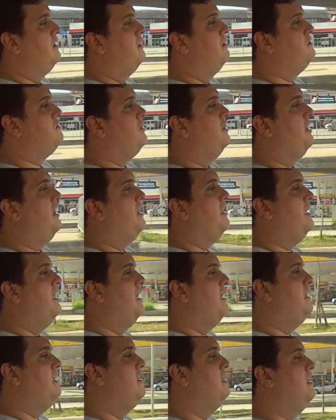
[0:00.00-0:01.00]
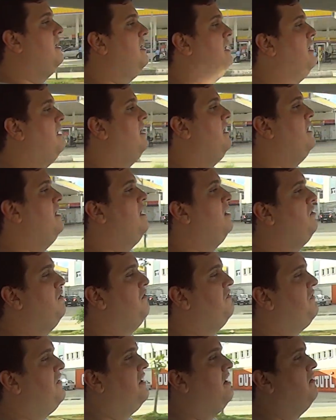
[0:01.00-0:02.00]
eu cheguei aí na,
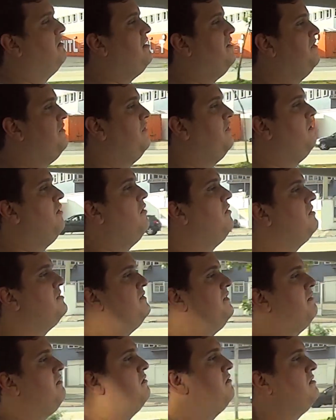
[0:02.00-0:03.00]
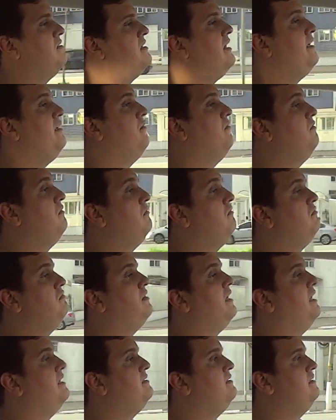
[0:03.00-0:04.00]
num feirão da Volks, ver quando saiu um
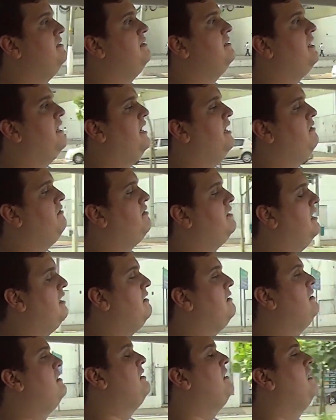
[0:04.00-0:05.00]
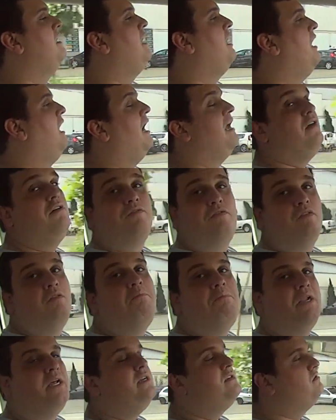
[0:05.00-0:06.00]
TSI zero e tal. Aí eu vi o
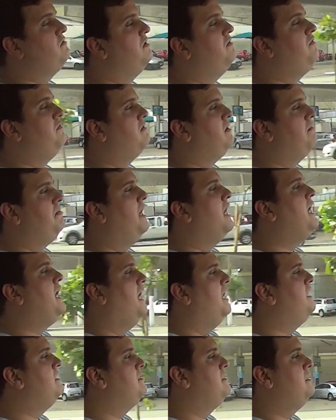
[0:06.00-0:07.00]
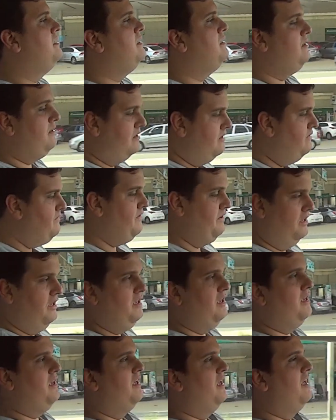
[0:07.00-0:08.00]
preço e voltei para casa e vi
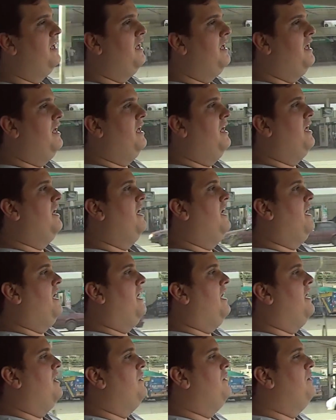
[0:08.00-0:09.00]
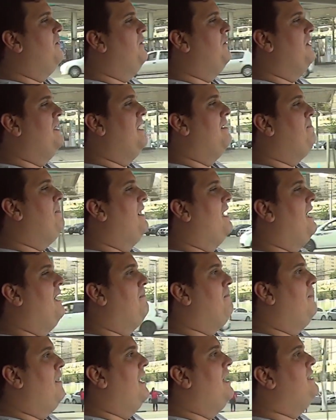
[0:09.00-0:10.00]
que eu não ia
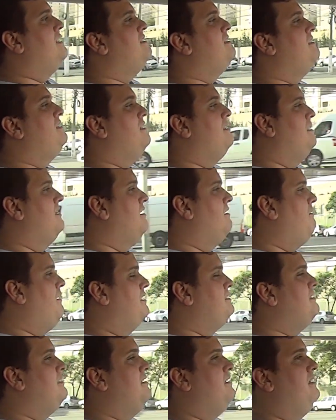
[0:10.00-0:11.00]
pagar mais de quase